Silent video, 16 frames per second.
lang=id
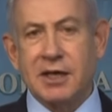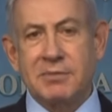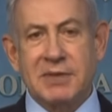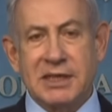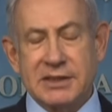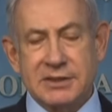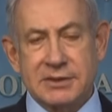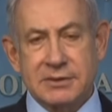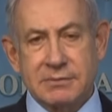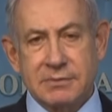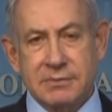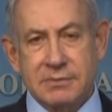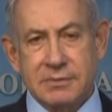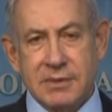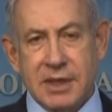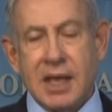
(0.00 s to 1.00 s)
setelah
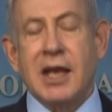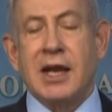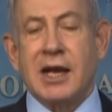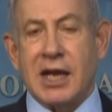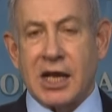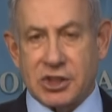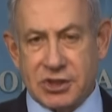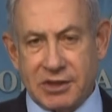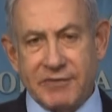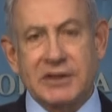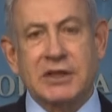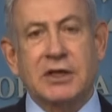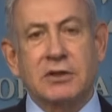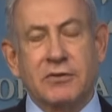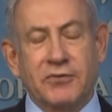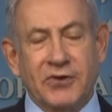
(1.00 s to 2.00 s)
Uni Emirat Arab,
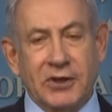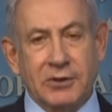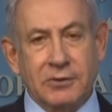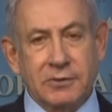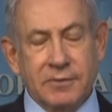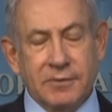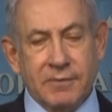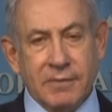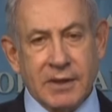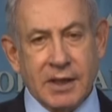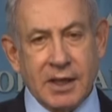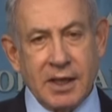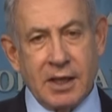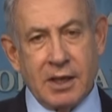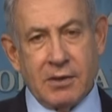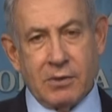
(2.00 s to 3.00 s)
Bahrain,
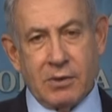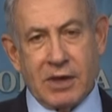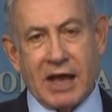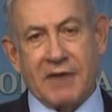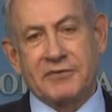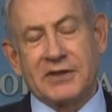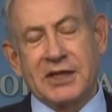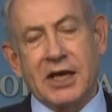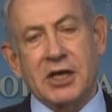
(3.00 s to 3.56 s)
dan Sudan.